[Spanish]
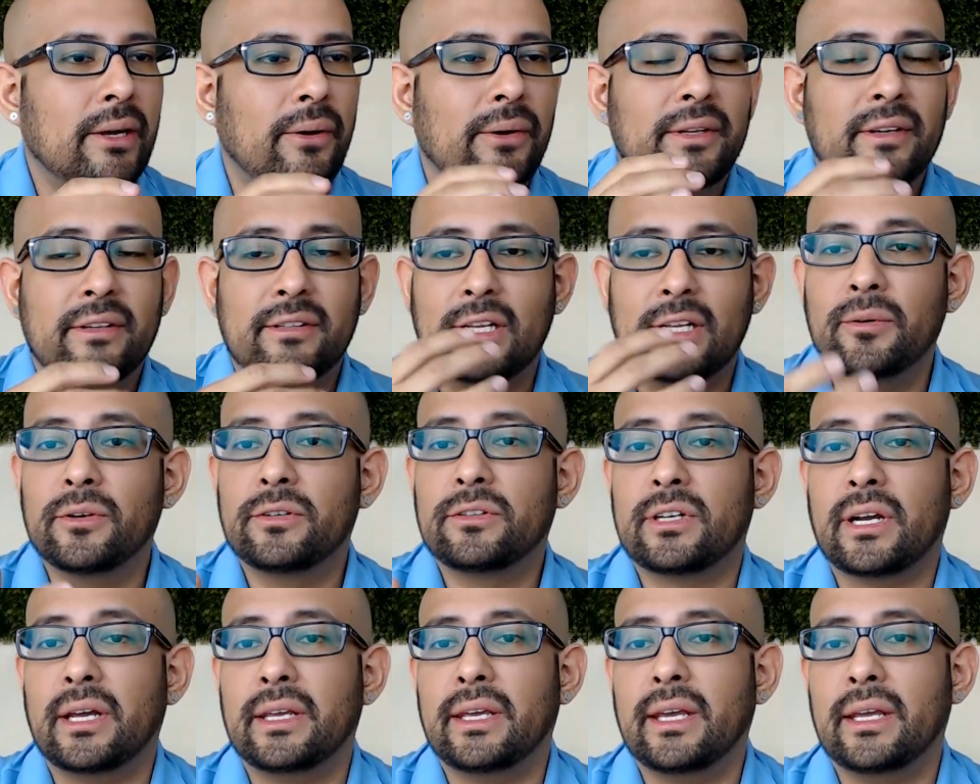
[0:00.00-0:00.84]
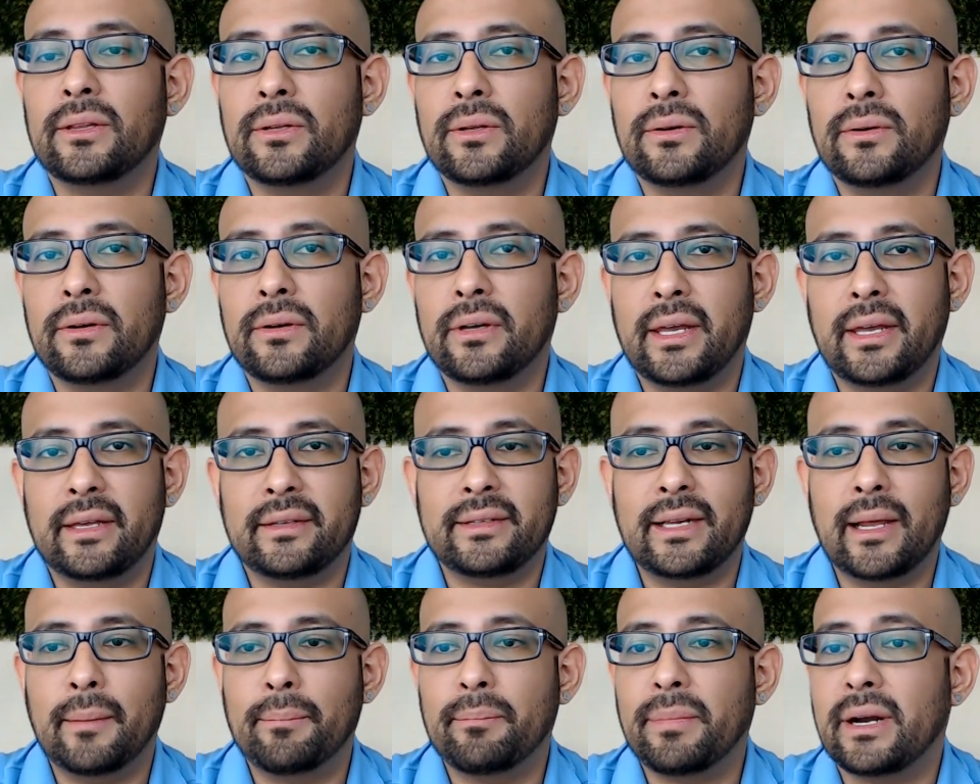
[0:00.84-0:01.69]
Que ahorita estamos trayendo
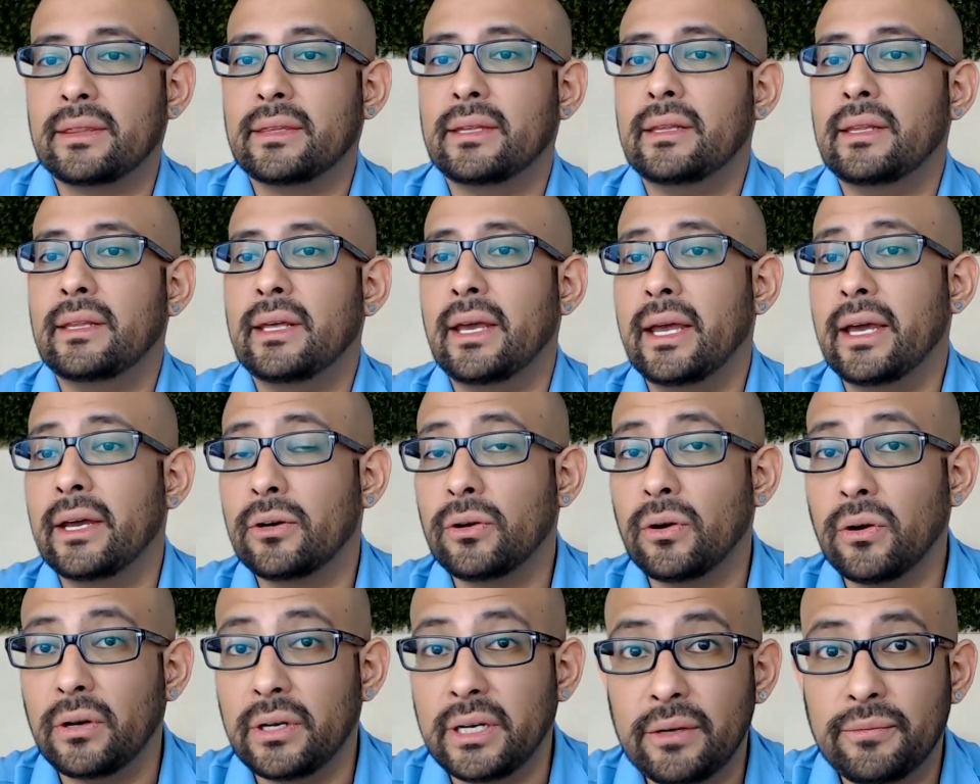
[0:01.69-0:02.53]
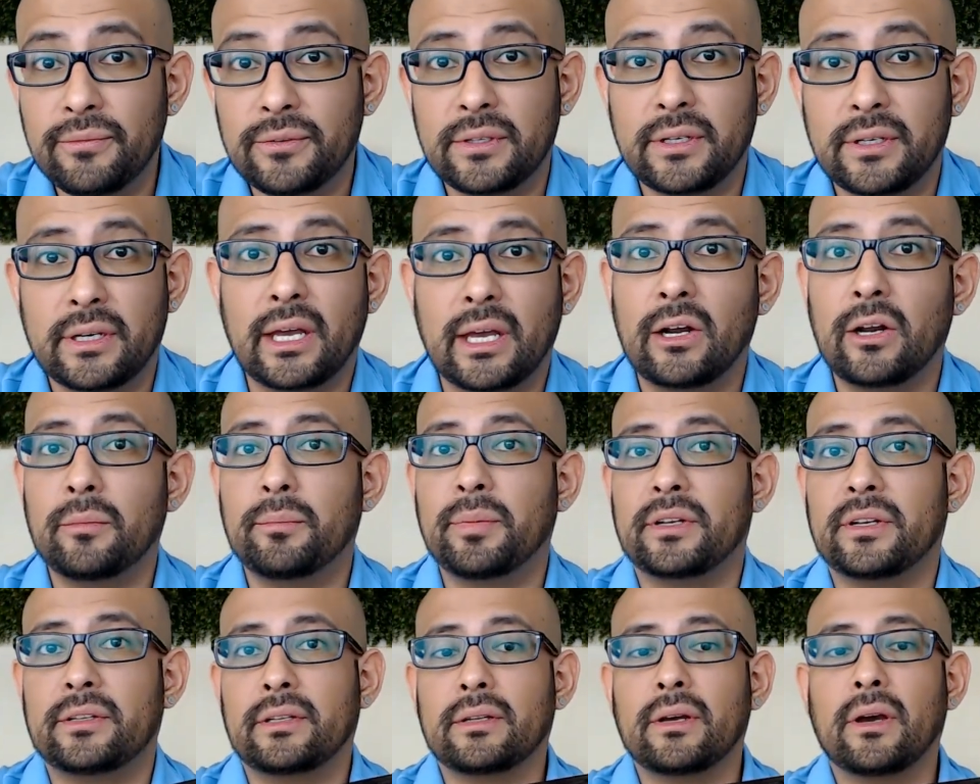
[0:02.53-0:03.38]
es la parte de Ergolift, que ya lo
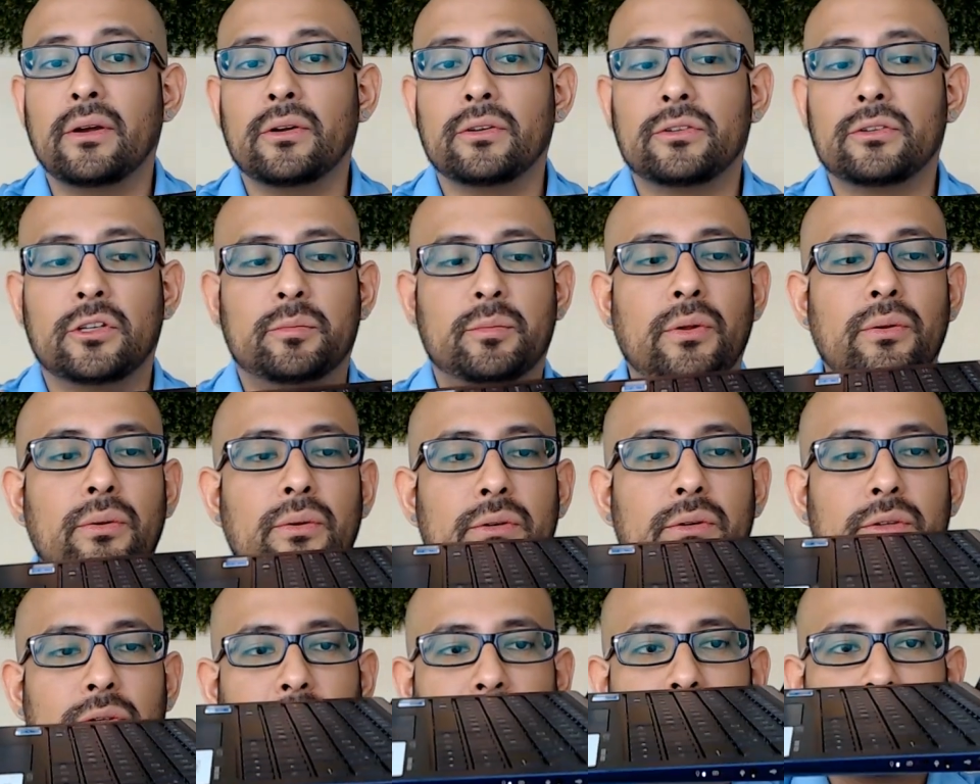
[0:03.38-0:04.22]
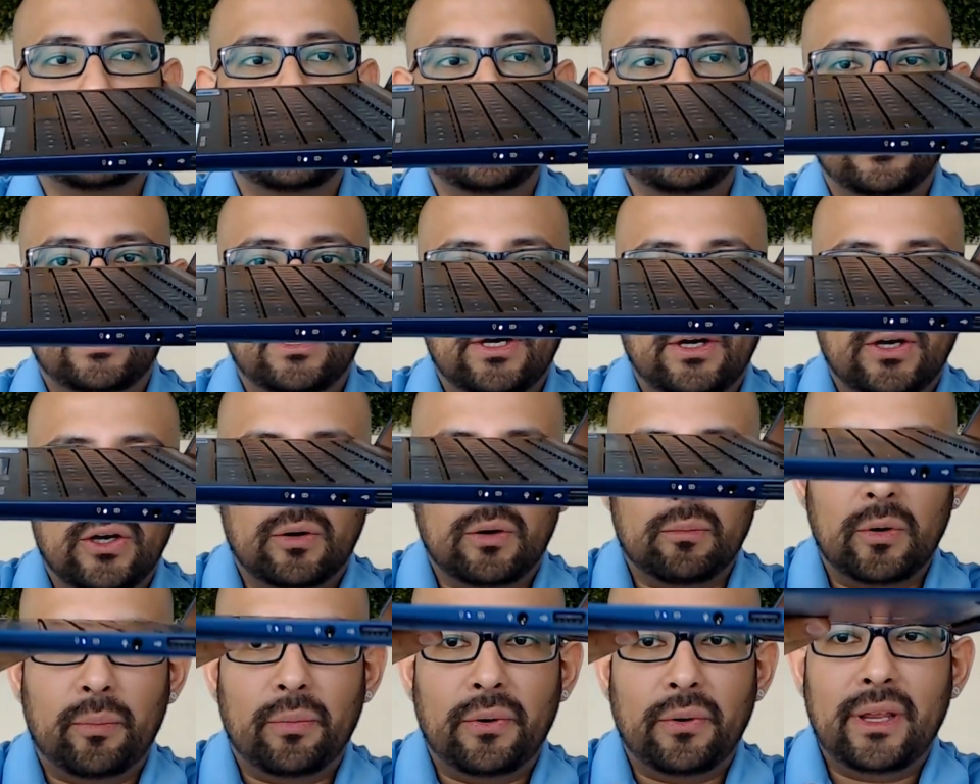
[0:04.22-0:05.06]
he presentado en otros productos
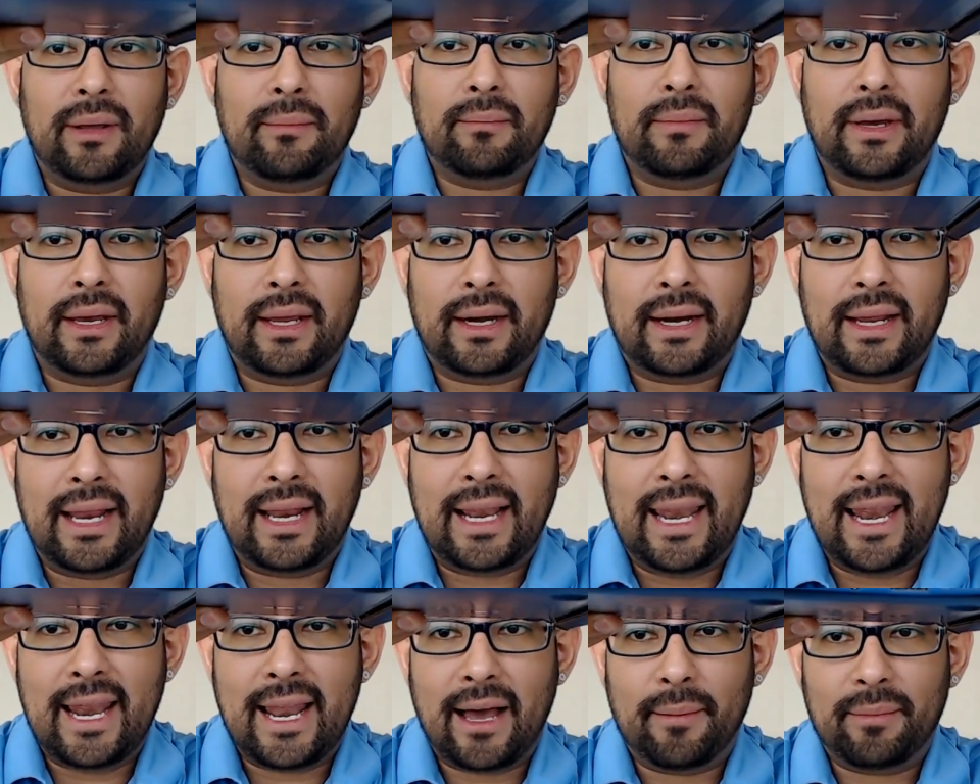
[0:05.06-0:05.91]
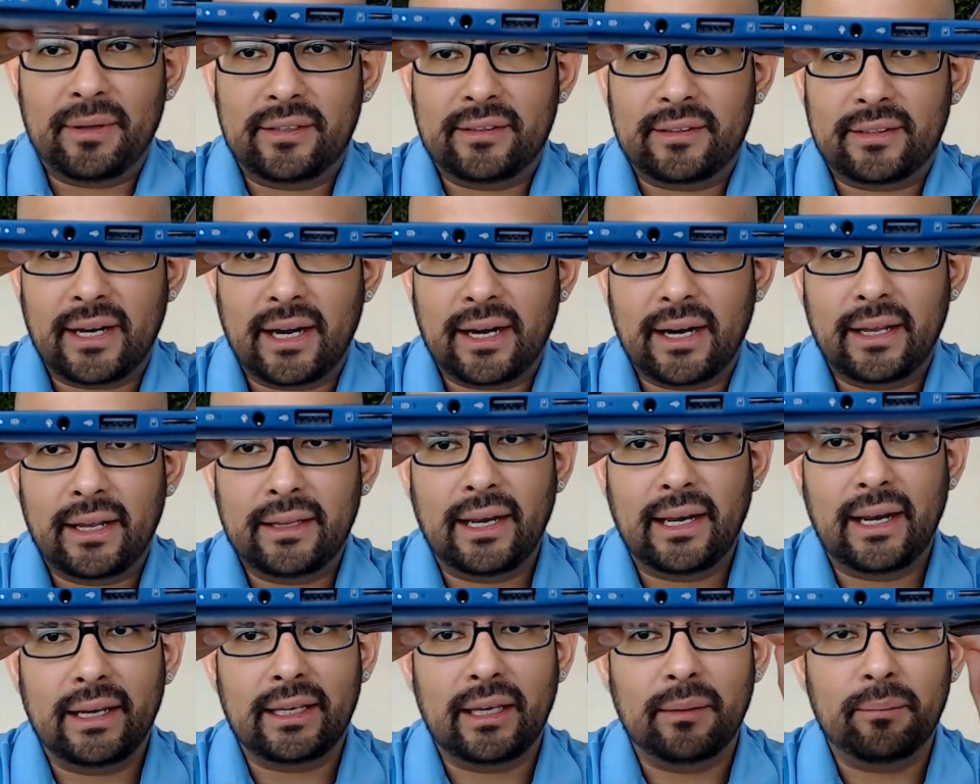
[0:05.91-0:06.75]
como pueden ver, la bisagra
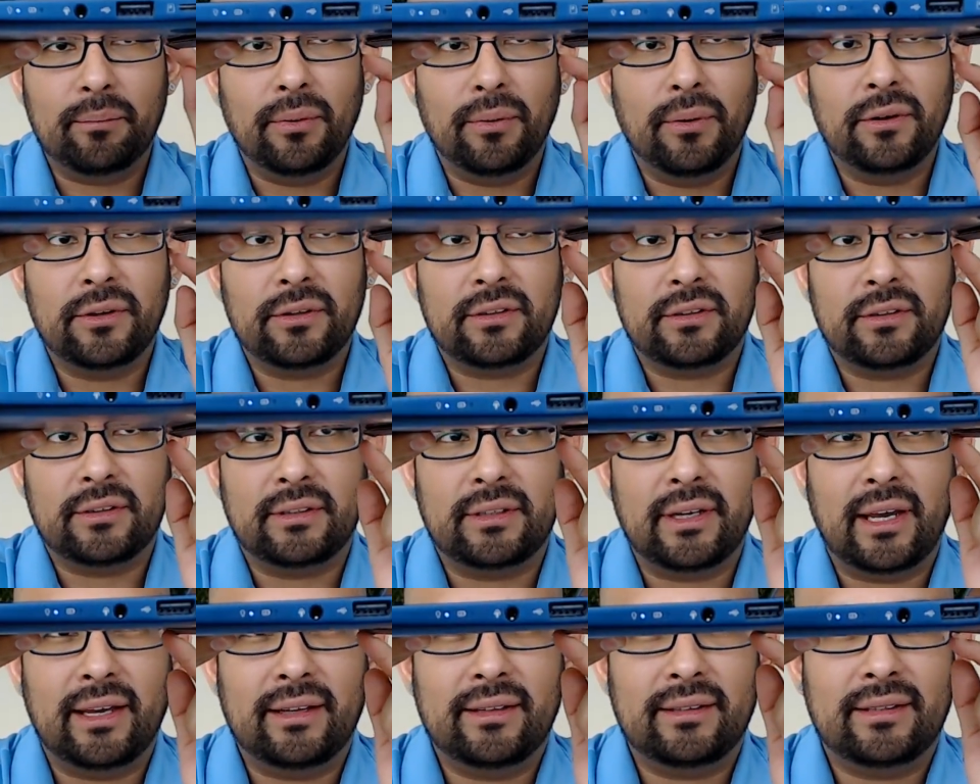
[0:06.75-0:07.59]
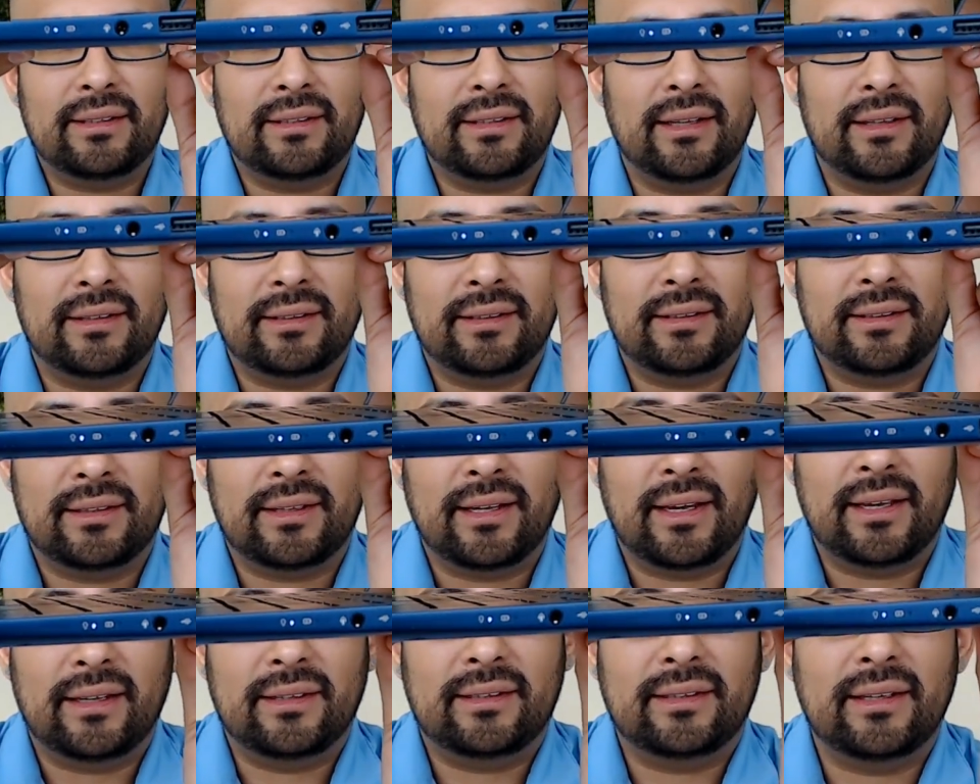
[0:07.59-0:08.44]
del equipo es,
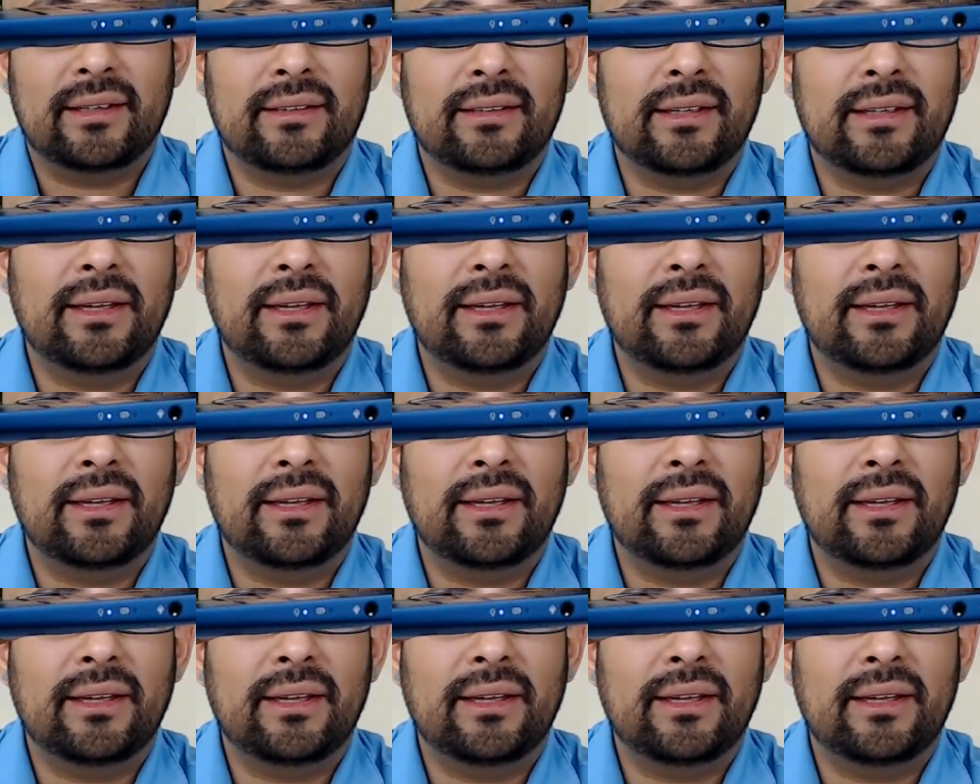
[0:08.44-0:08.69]
este, se